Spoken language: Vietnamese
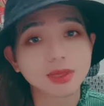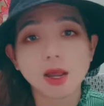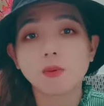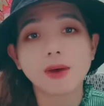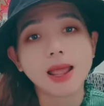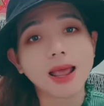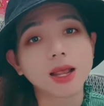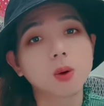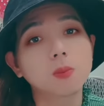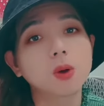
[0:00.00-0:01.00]
đâu phải
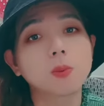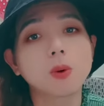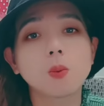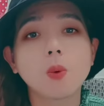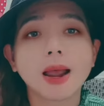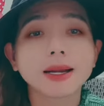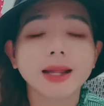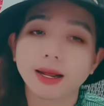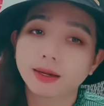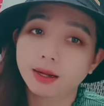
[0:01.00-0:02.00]
ai cũng cũng cũng phải
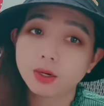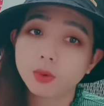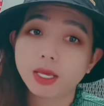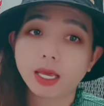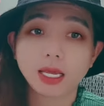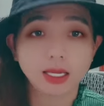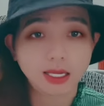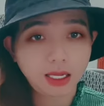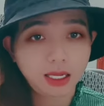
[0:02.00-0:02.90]
đăng lên đâu chị